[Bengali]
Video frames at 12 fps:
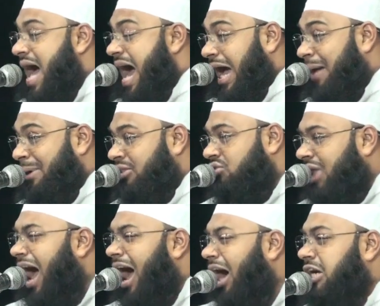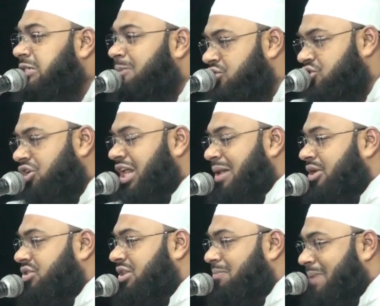আগামী দশ বছরের
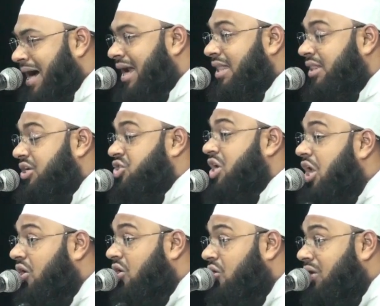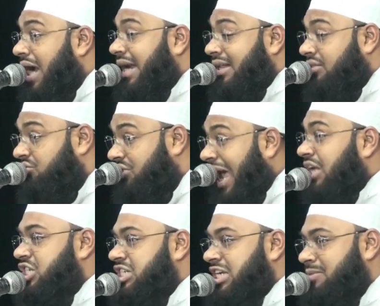মধ্যে বাংলাদেশ কোরআনের দেশ
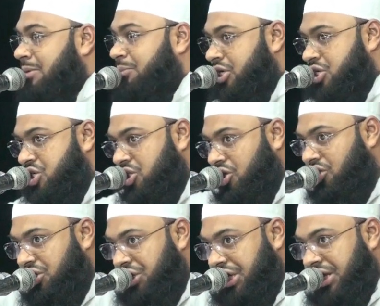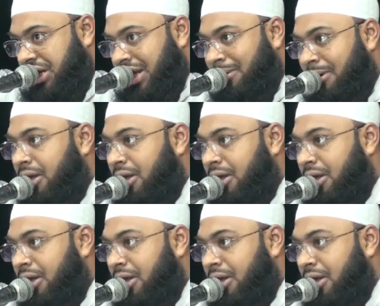হিসাবে পরিচিত হতো ঠিক কিনা